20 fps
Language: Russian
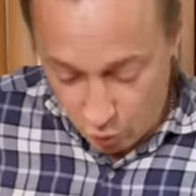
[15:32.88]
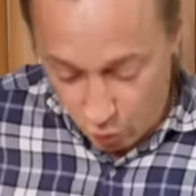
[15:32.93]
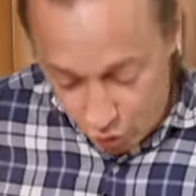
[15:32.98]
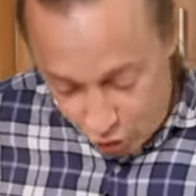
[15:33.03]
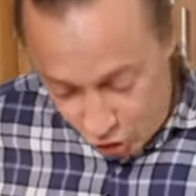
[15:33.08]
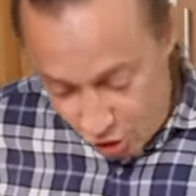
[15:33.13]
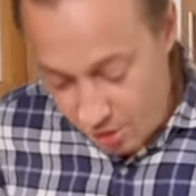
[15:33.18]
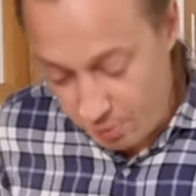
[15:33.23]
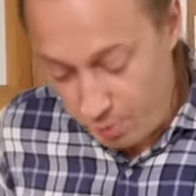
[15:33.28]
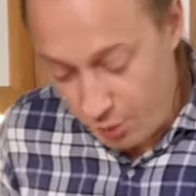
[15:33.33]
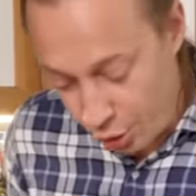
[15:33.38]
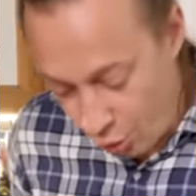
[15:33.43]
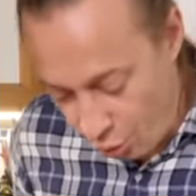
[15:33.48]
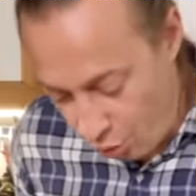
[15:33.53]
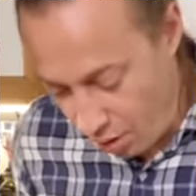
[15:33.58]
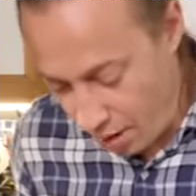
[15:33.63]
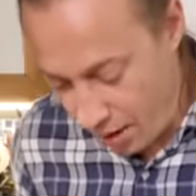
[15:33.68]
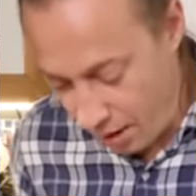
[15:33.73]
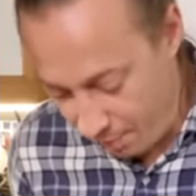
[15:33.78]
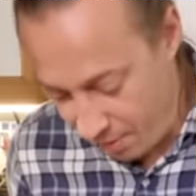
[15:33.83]
Очень
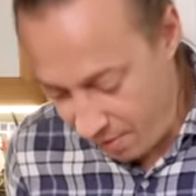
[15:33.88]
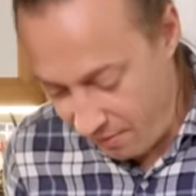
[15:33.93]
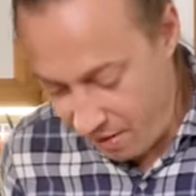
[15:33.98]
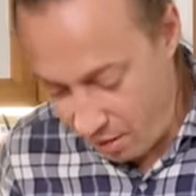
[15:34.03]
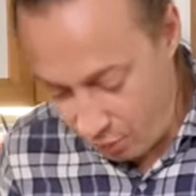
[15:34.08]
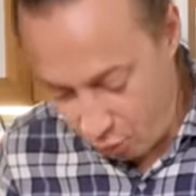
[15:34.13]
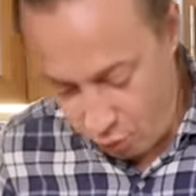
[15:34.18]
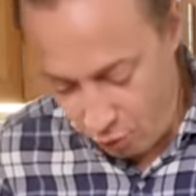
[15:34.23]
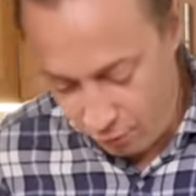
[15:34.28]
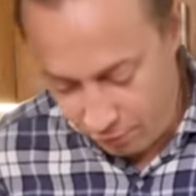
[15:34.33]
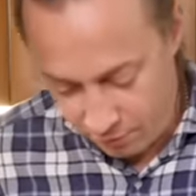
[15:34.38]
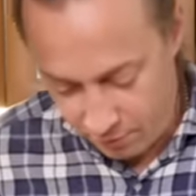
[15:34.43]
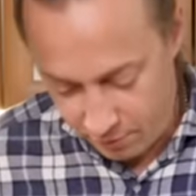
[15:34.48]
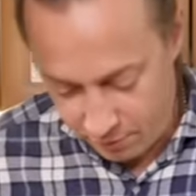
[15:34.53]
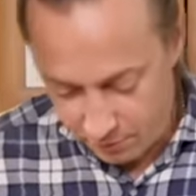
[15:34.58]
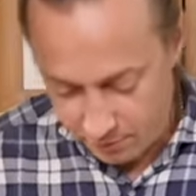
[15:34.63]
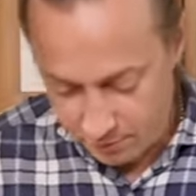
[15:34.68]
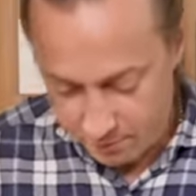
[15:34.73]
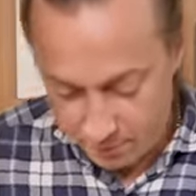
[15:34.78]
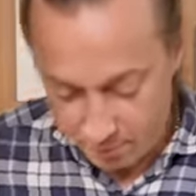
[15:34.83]
много поваров,
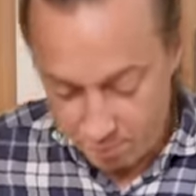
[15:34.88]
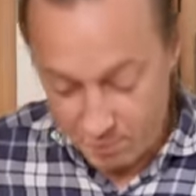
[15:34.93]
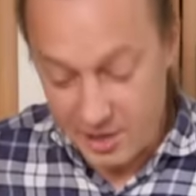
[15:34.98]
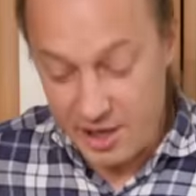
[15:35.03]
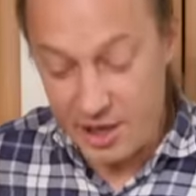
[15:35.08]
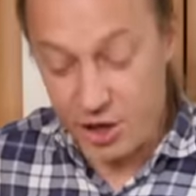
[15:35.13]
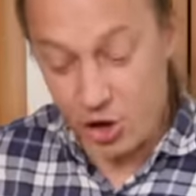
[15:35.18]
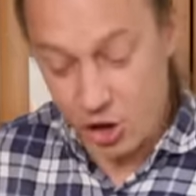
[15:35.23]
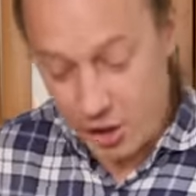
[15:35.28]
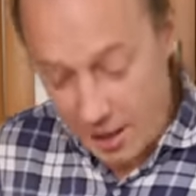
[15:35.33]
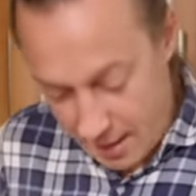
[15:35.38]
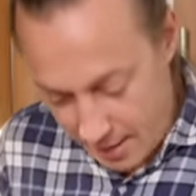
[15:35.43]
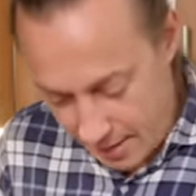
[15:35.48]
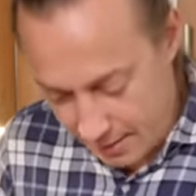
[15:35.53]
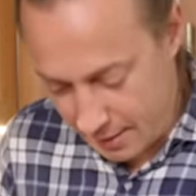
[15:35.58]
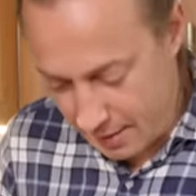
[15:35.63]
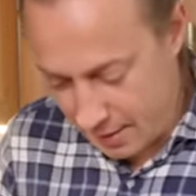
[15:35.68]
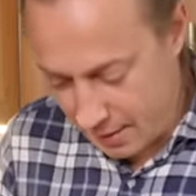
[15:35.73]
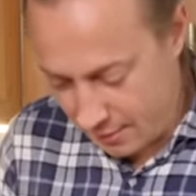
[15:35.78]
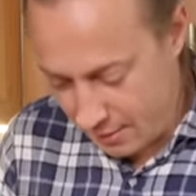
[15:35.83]
мне жаль
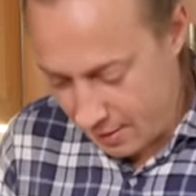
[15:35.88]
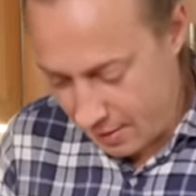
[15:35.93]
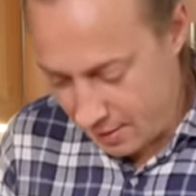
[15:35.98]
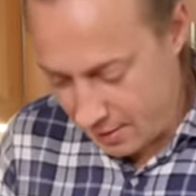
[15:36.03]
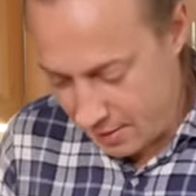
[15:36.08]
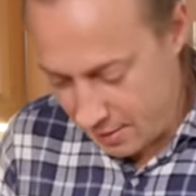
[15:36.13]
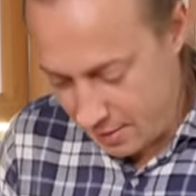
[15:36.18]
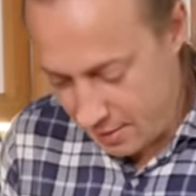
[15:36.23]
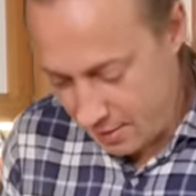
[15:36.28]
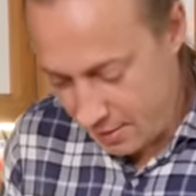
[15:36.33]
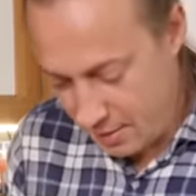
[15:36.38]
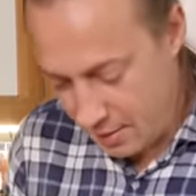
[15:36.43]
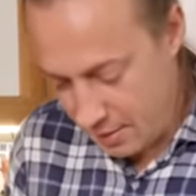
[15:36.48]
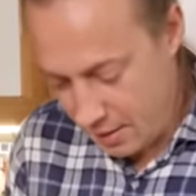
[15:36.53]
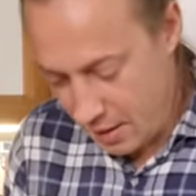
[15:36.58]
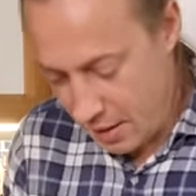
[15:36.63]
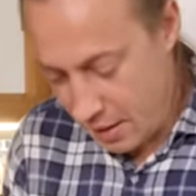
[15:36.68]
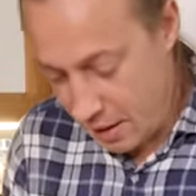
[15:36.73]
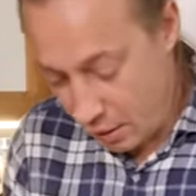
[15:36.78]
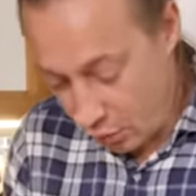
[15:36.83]
это говорить,
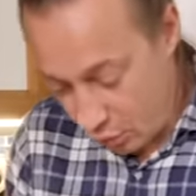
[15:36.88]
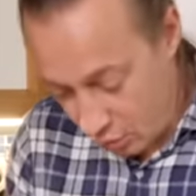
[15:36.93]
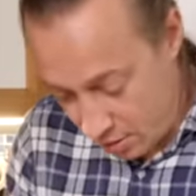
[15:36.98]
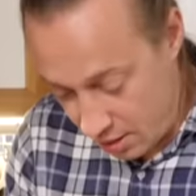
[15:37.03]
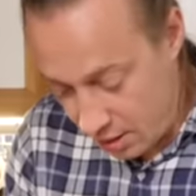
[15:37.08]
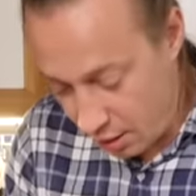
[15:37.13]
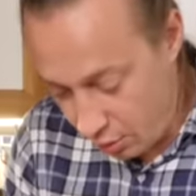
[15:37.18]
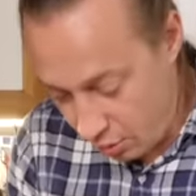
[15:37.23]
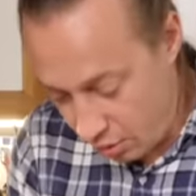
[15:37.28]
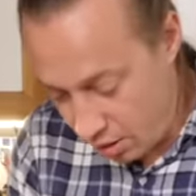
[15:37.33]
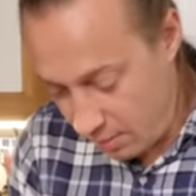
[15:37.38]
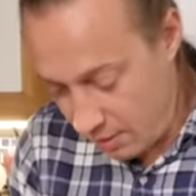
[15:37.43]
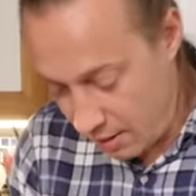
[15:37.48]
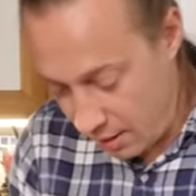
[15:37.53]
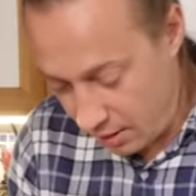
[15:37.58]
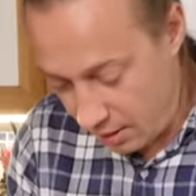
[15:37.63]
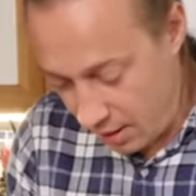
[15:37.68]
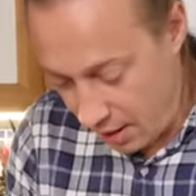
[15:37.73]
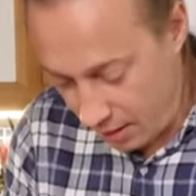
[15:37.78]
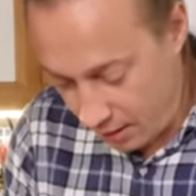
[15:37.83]
но делают
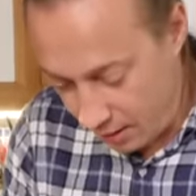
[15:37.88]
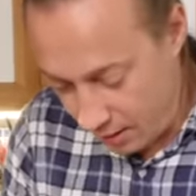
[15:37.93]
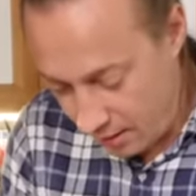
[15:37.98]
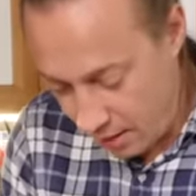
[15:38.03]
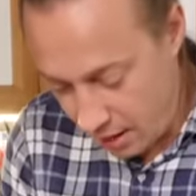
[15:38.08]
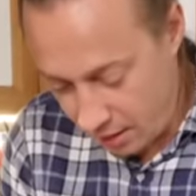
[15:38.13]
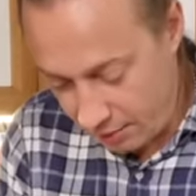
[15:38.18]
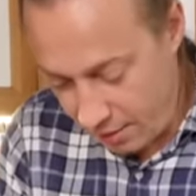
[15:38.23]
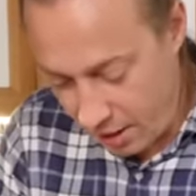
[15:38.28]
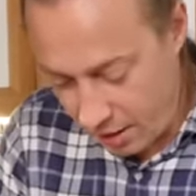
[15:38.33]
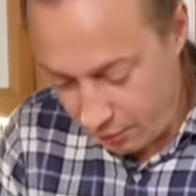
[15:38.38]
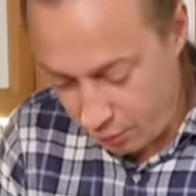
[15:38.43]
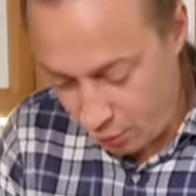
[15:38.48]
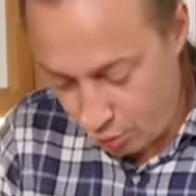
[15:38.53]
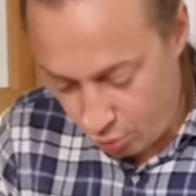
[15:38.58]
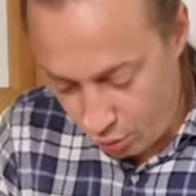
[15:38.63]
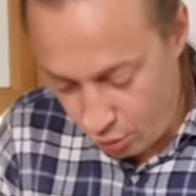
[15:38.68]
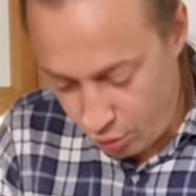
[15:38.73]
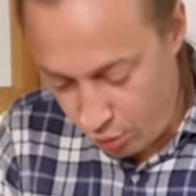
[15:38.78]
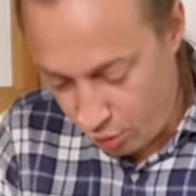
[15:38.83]
именно так.
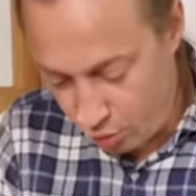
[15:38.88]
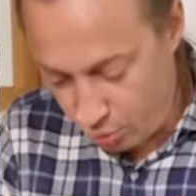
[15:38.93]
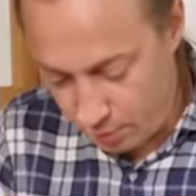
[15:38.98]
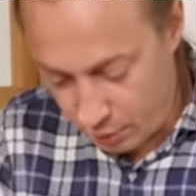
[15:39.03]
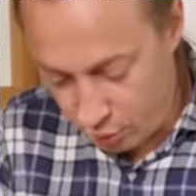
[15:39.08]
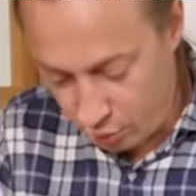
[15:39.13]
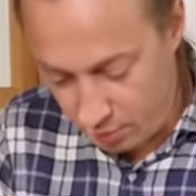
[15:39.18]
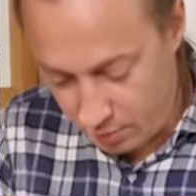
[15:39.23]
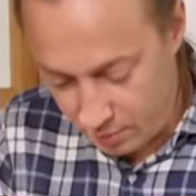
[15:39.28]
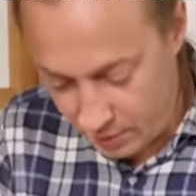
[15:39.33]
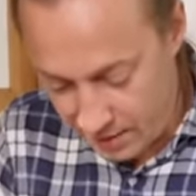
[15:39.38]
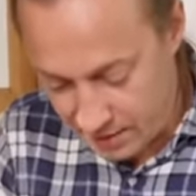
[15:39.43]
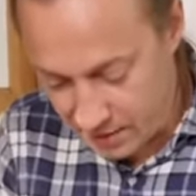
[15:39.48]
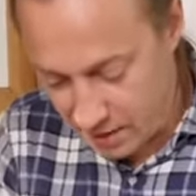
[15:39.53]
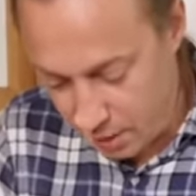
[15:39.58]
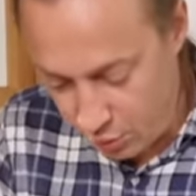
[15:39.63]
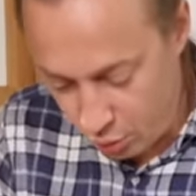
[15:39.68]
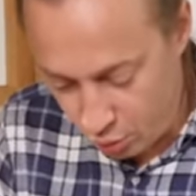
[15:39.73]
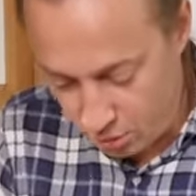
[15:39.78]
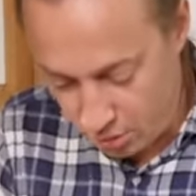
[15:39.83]
Отваривают бульон, потом
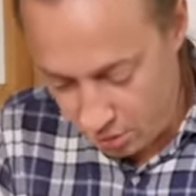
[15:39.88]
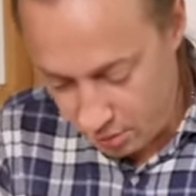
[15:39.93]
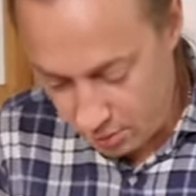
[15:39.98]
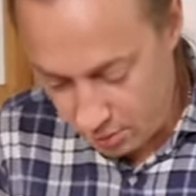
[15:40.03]
достают